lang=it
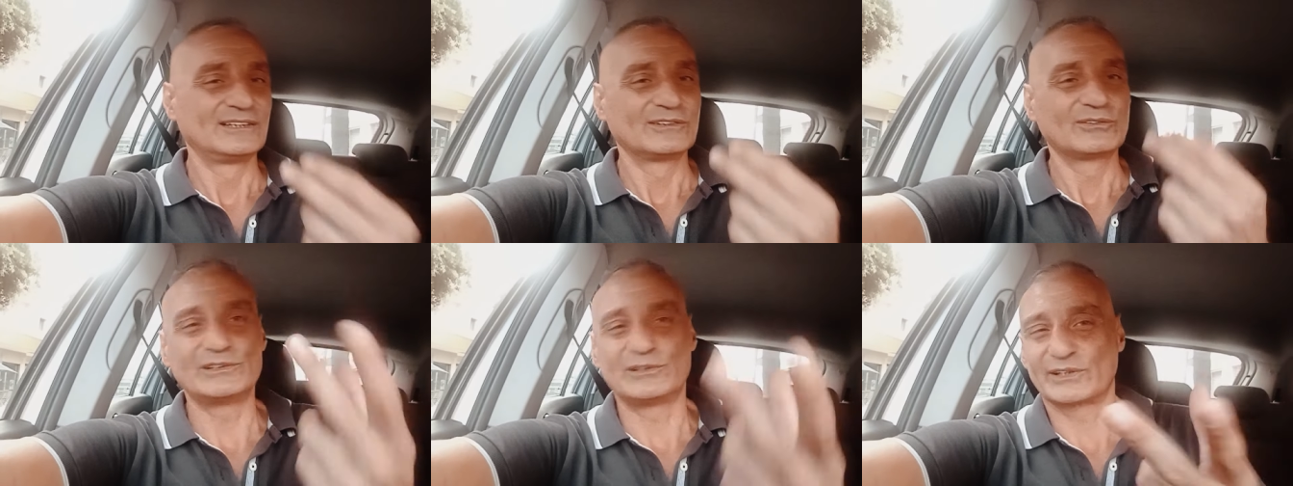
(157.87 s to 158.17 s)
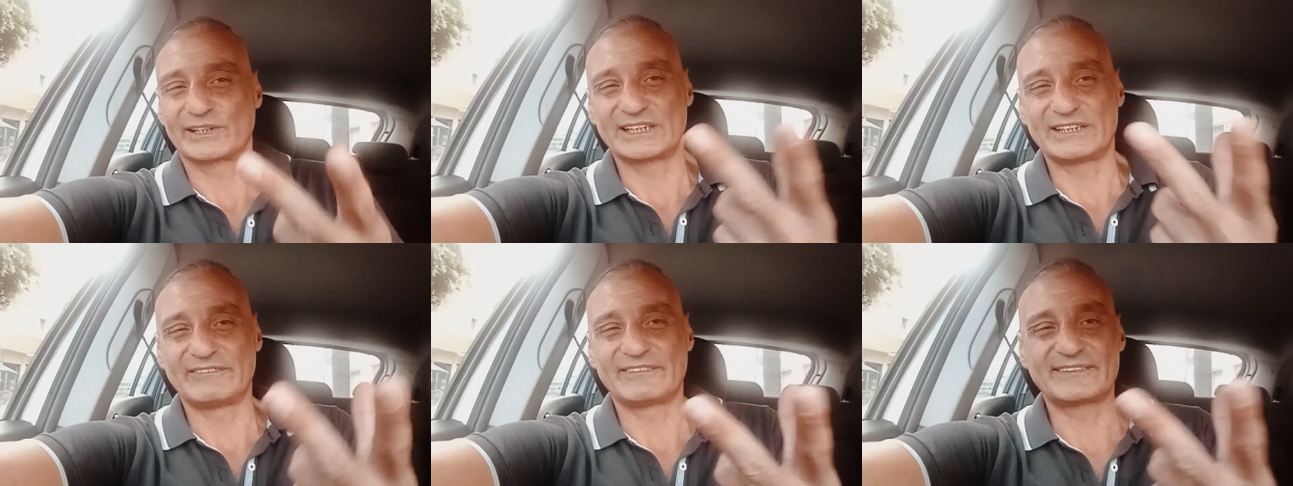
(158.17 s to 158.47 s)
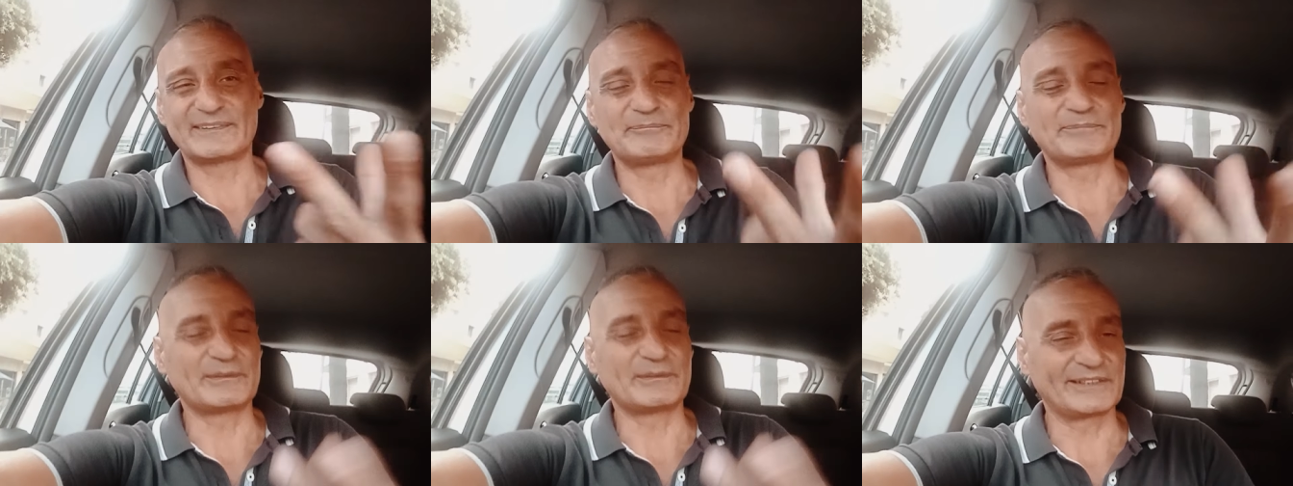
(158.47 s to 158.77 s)
quello, che deve
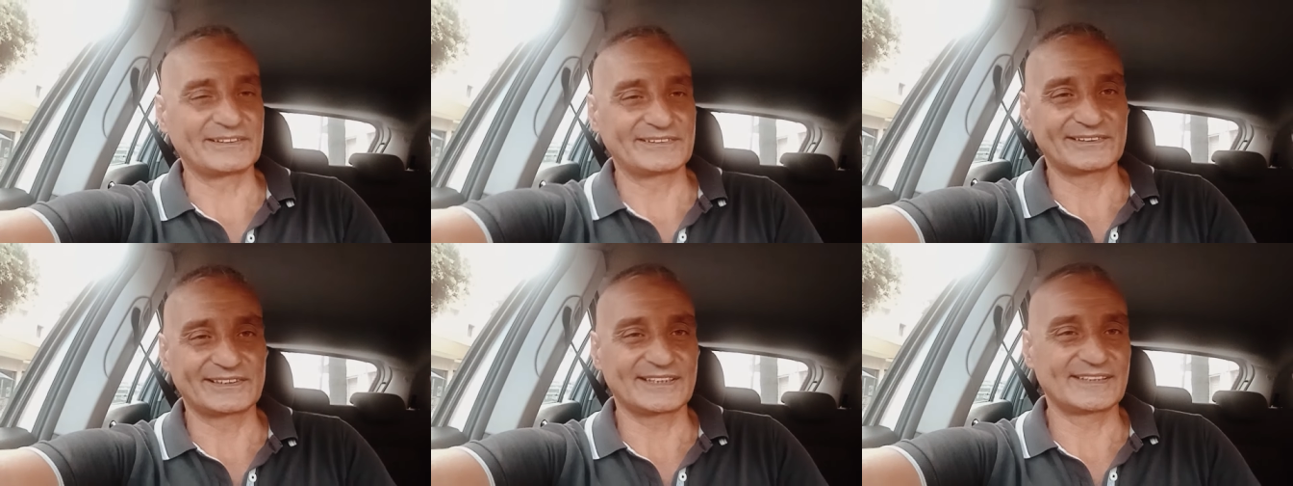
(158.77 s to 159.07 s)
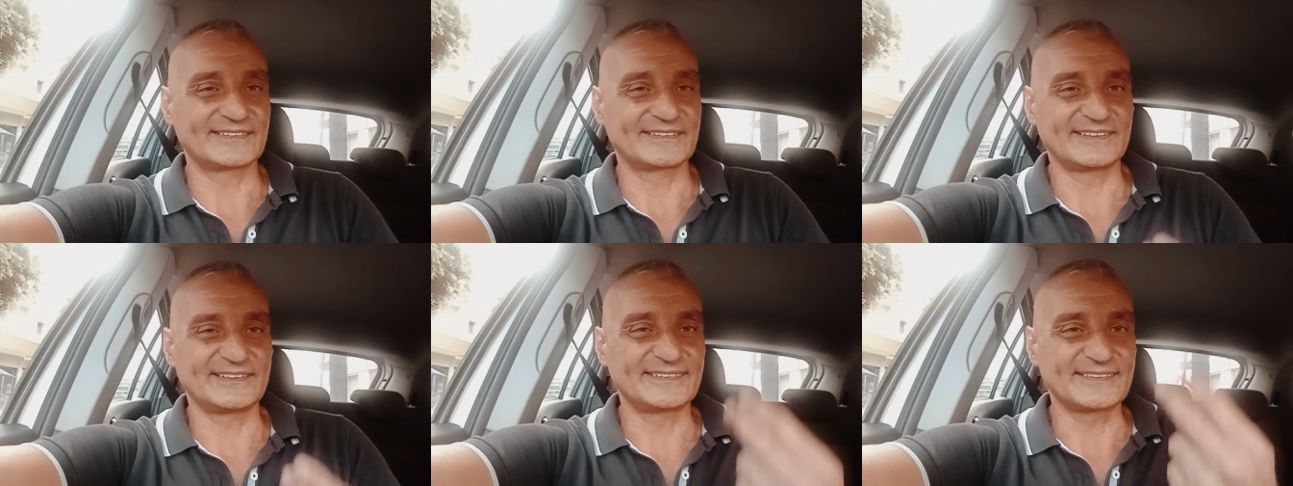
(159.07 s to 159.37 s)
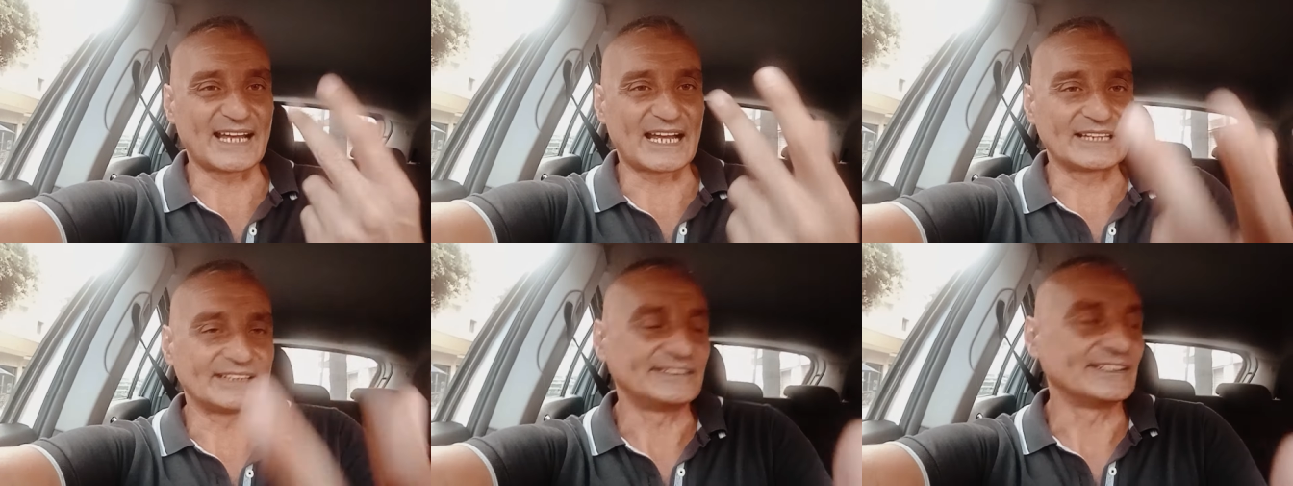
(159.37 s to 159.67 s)
sempre mettere
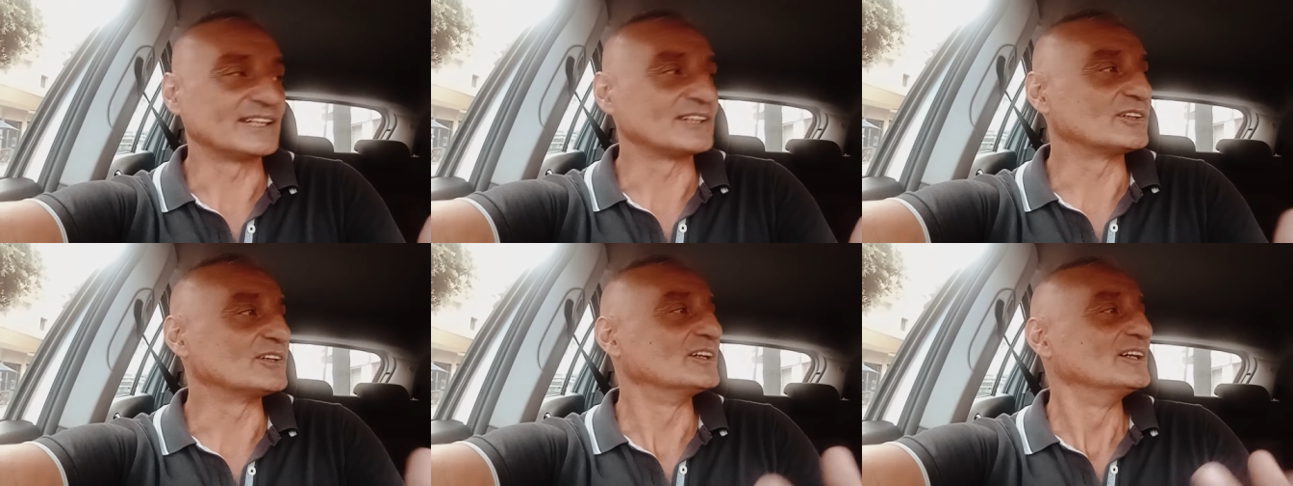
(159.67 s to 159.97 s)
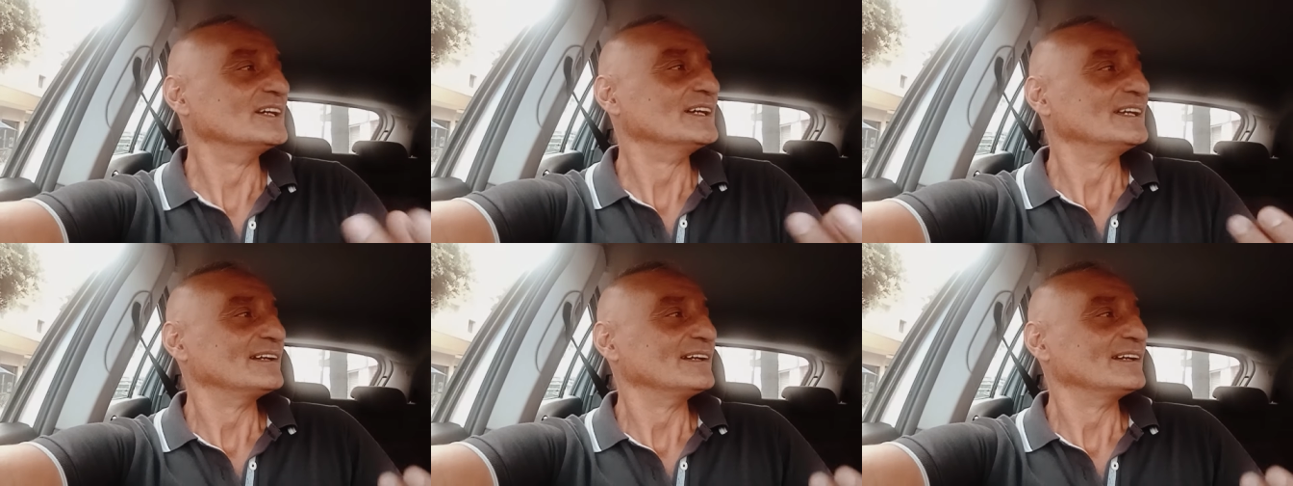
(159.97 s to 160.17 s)
zizzagna, no?